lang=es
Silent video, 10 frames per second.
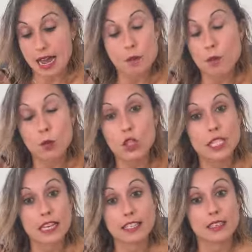hay
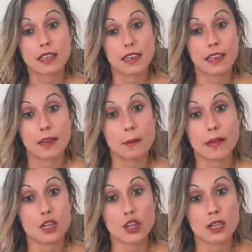muchas eh,
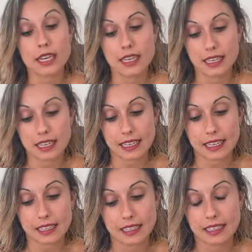personas
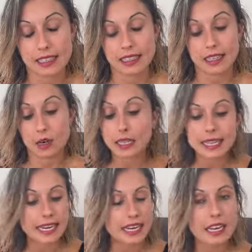que no
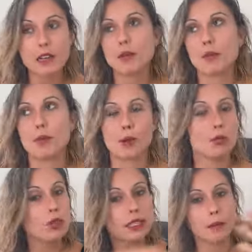entrenan por
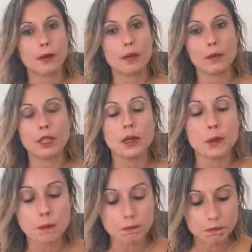múltiples
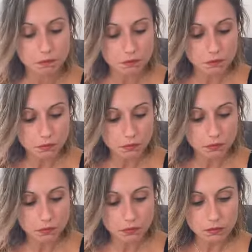motivos
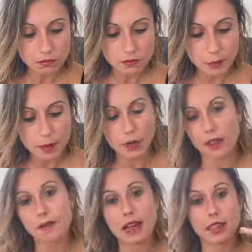pero
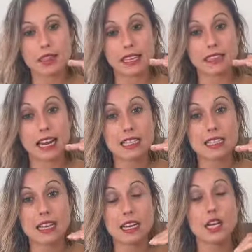
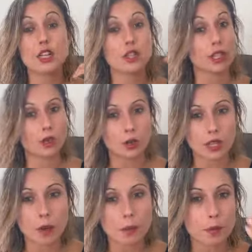detrás del no tengo
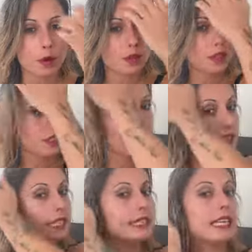tiempo,
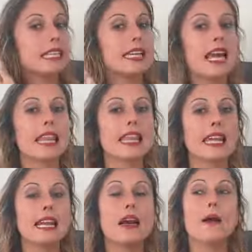detrás
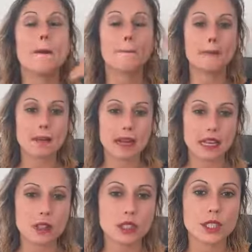del mi
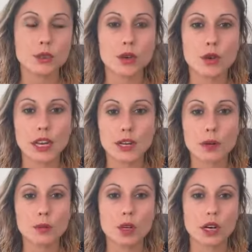marido tiene unos
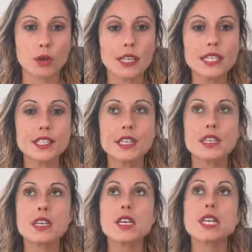horarios muy
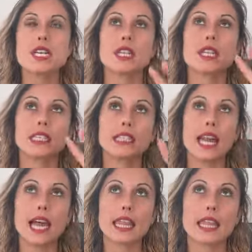regulinchi,
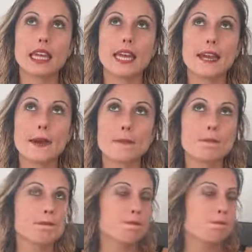detrás
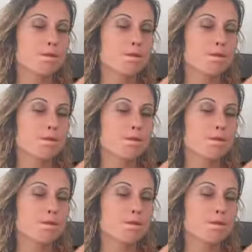de